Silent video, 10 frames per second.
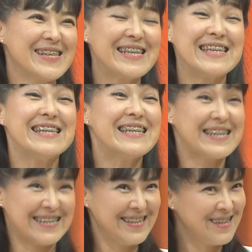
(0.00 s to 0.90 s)
สิ่งที่
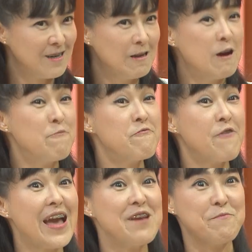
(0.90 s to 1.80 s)
เกิดขึ้นคือเริ่ม
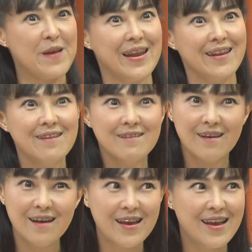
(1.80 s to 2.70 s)
ไฟเป็น
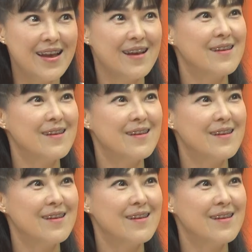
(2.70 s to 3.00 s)
ไฟไฟ